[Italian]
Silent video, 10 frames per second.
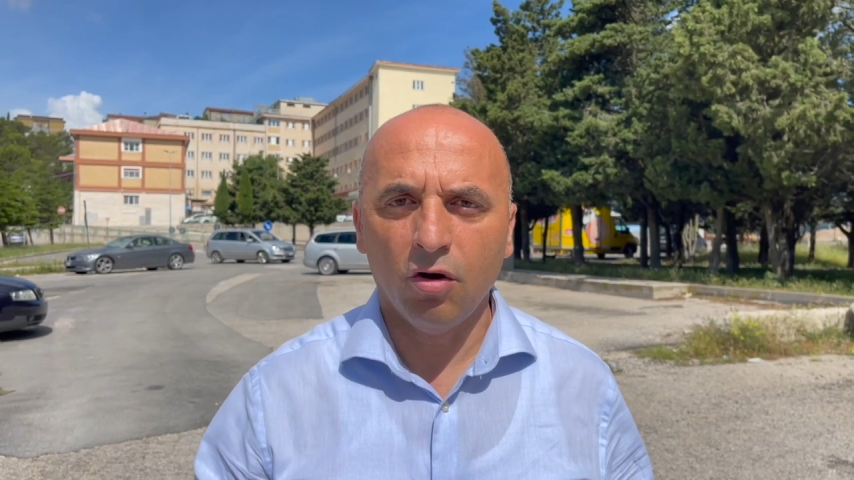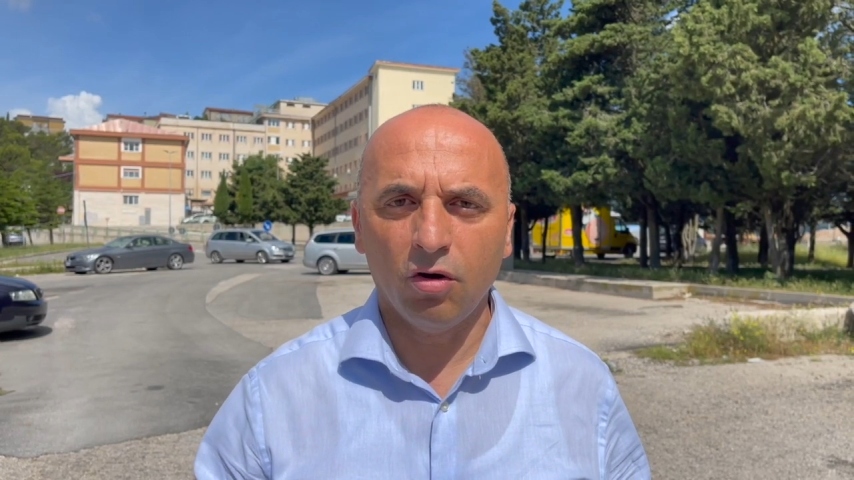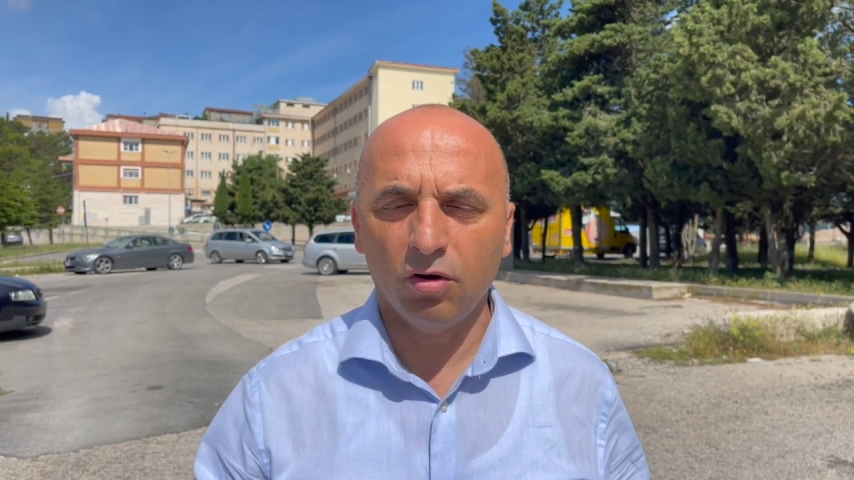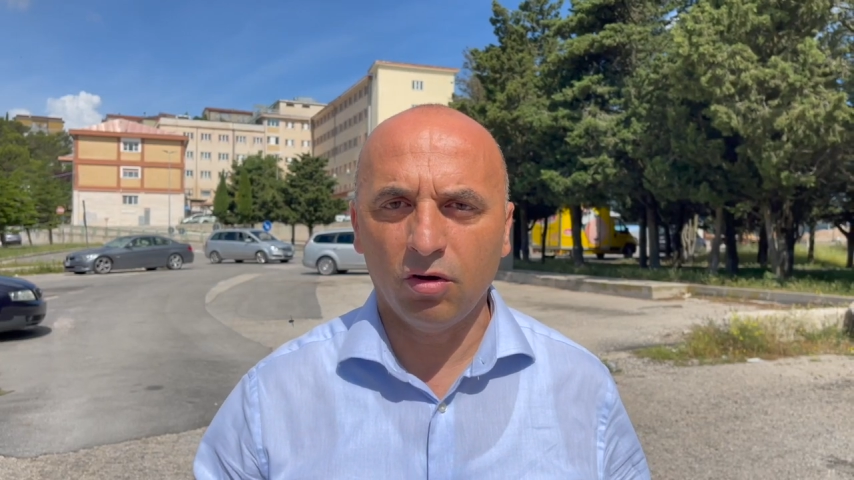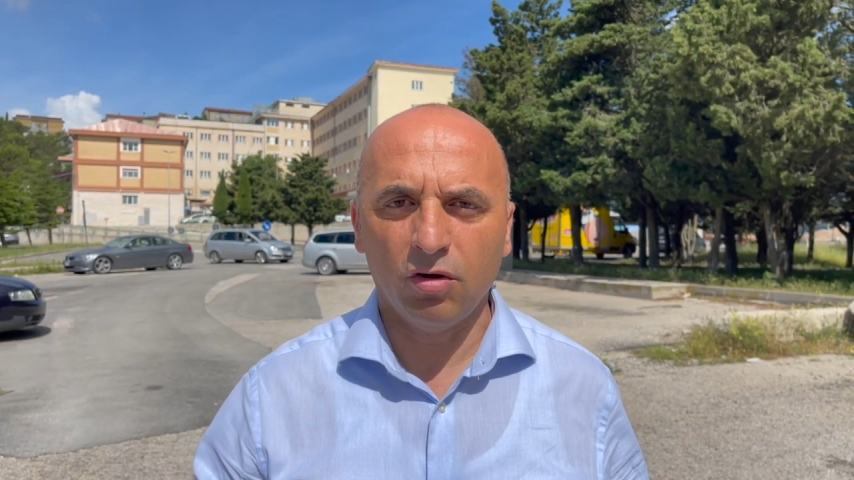
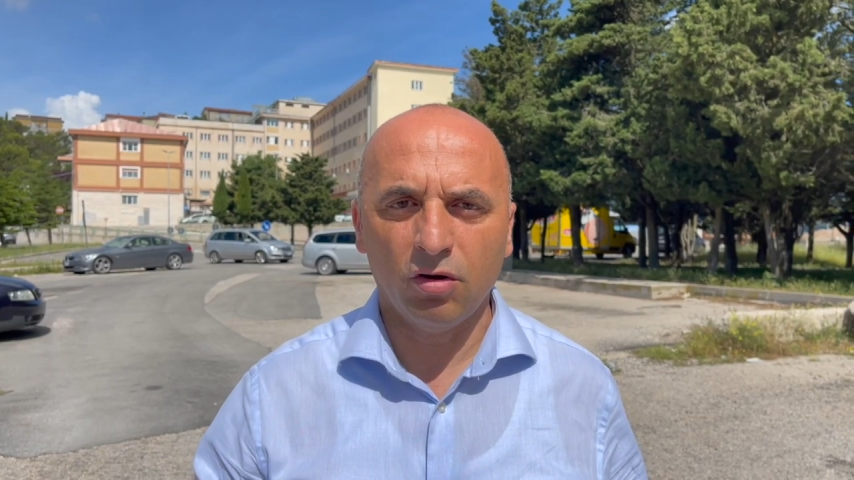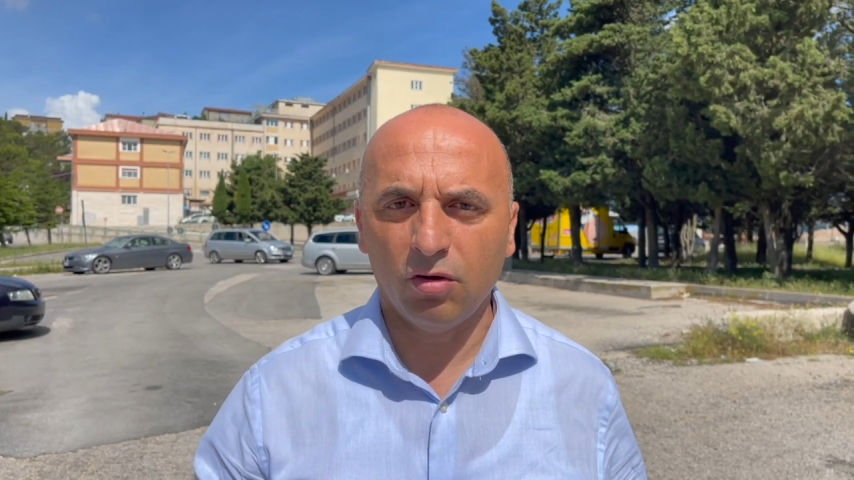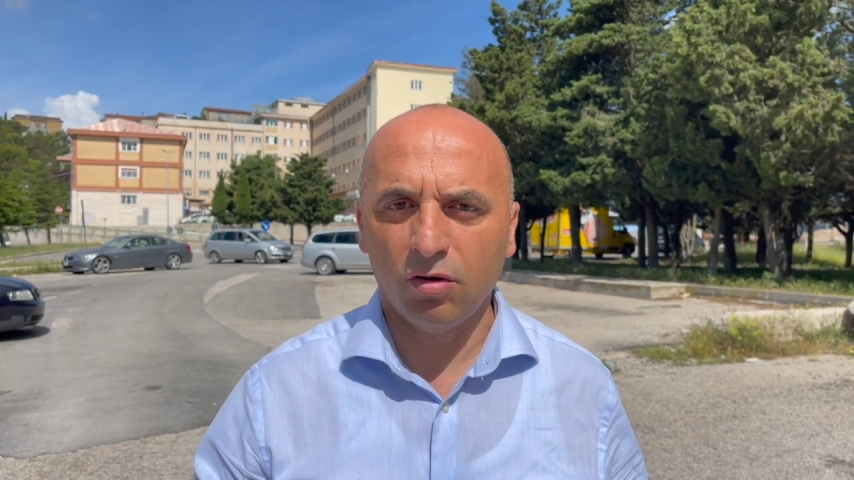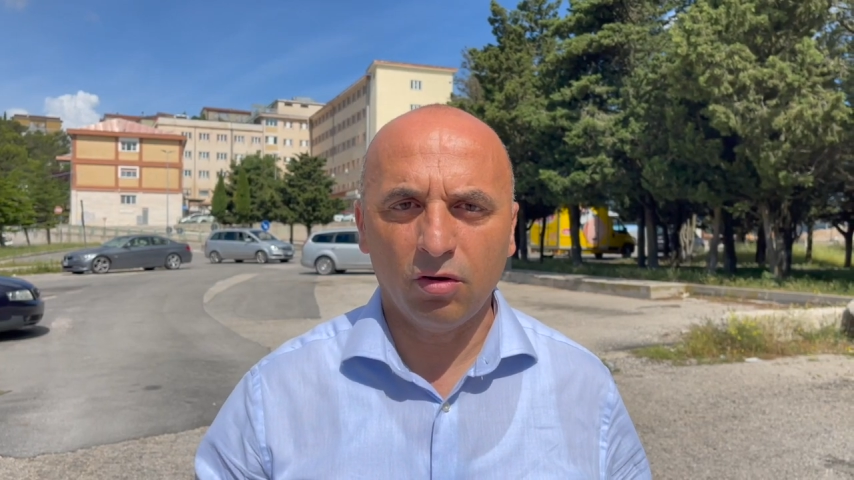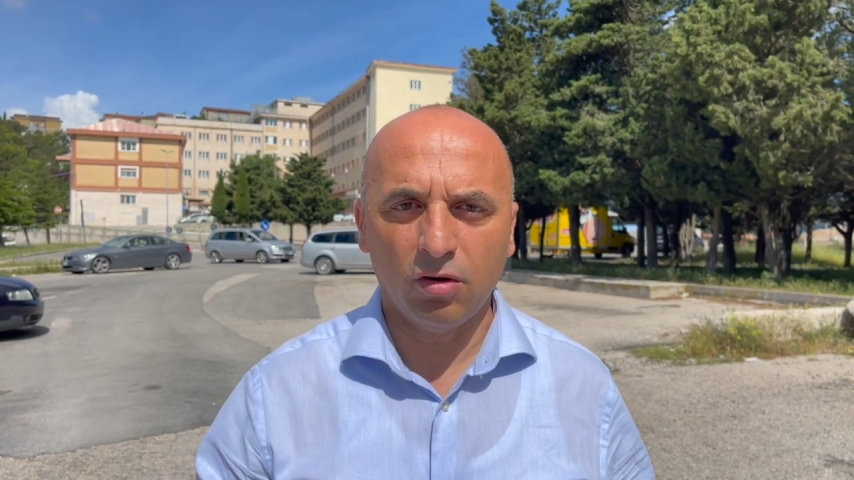
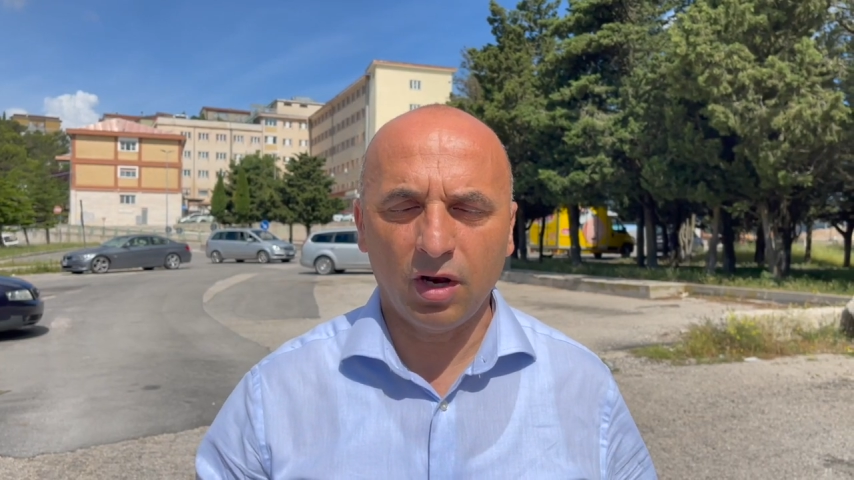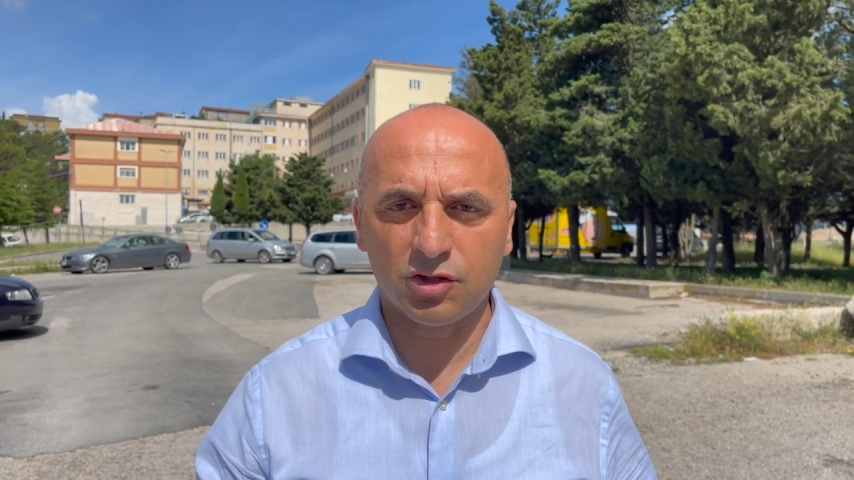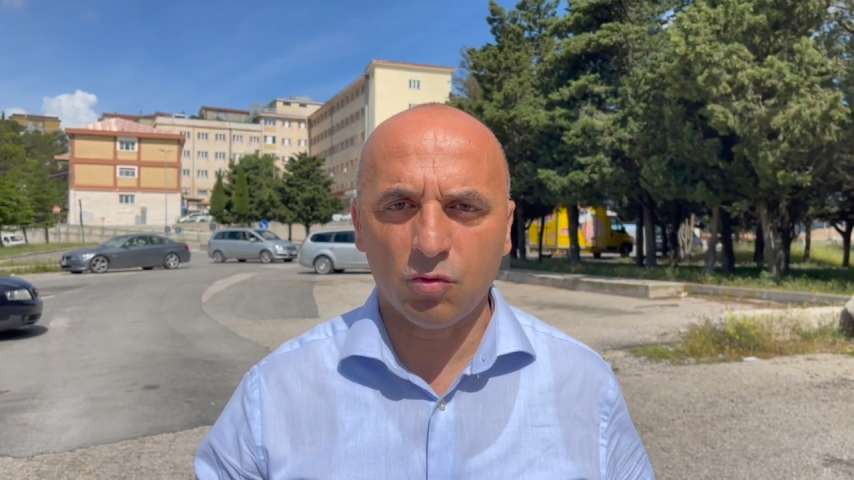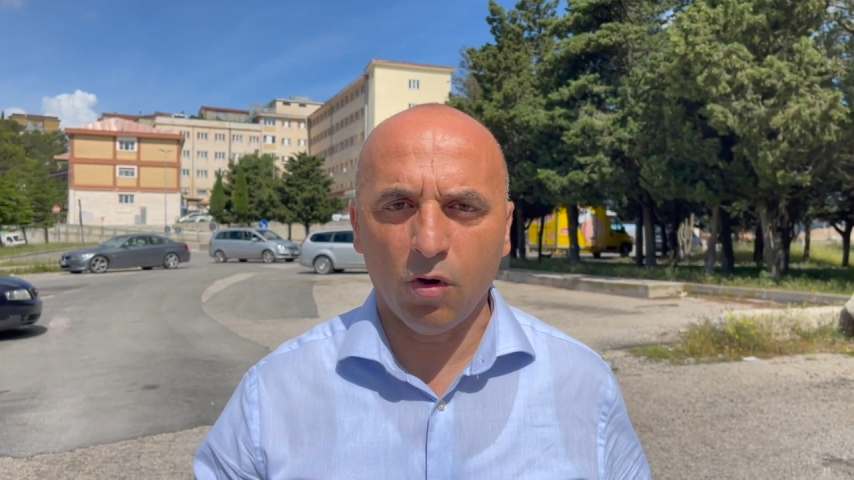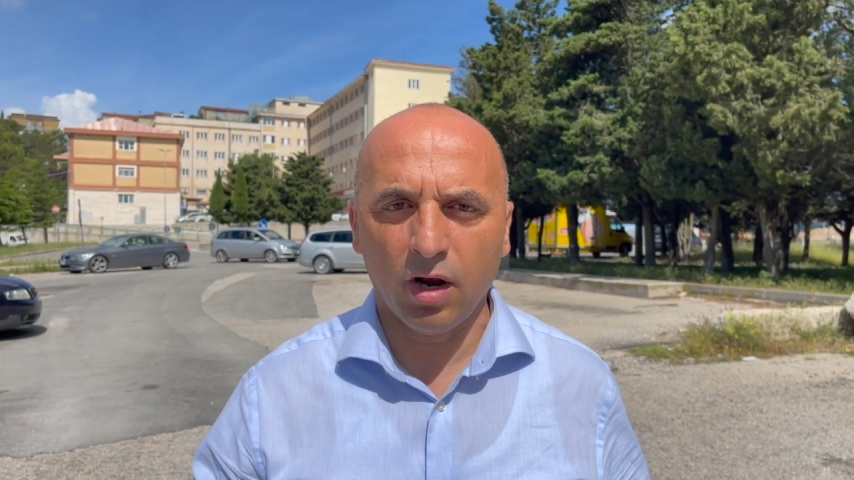o la
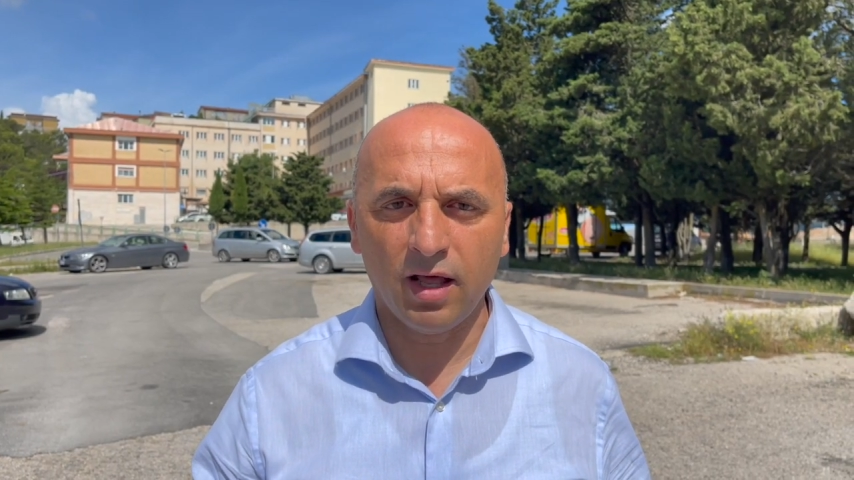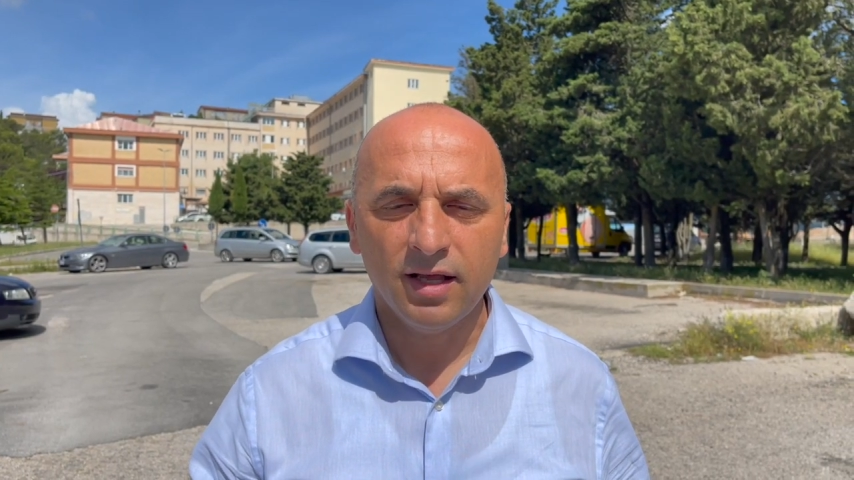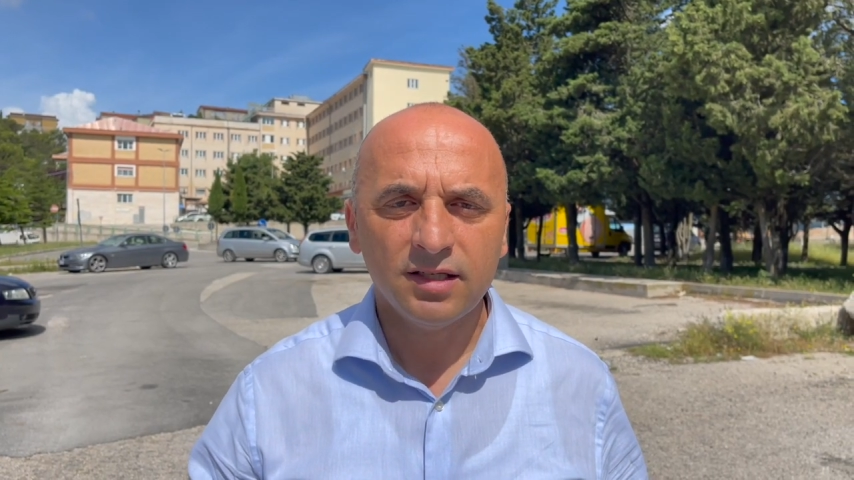scuola,